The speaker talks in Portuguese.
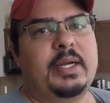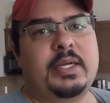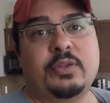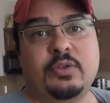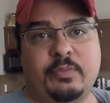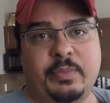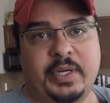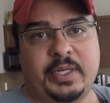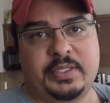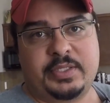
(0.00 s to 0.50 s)
do
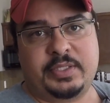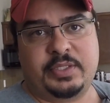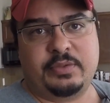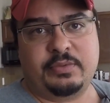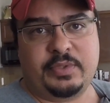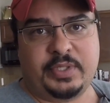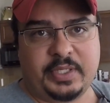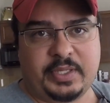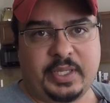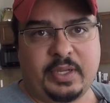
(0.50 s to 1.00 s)
Brasil
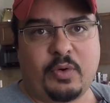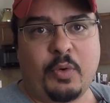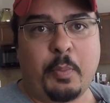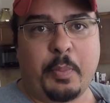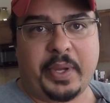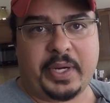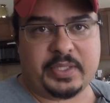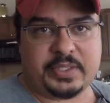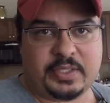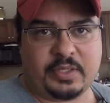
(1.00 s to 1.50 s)
e até
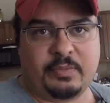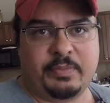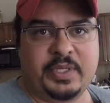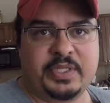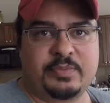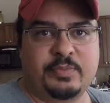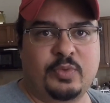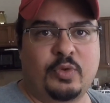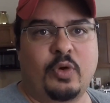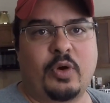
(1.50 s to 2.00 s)
comparação
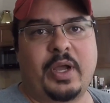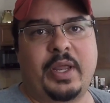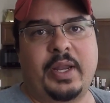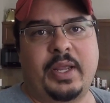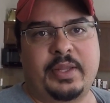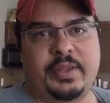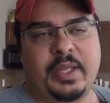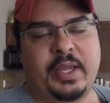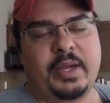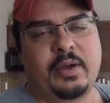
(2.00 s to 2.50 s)
mesmo do
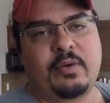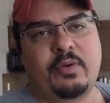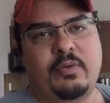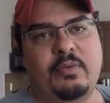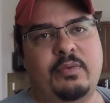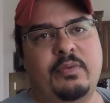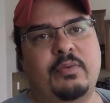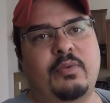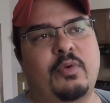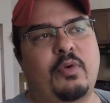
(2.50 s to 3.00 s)
Canadá
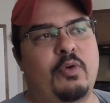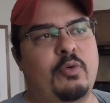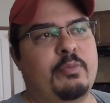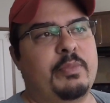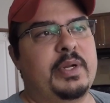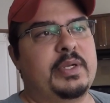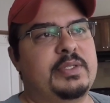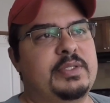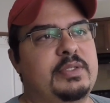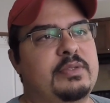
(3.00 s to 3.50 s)
com, com o
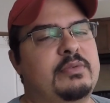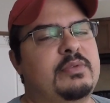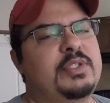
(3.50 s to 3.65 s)
Brasil.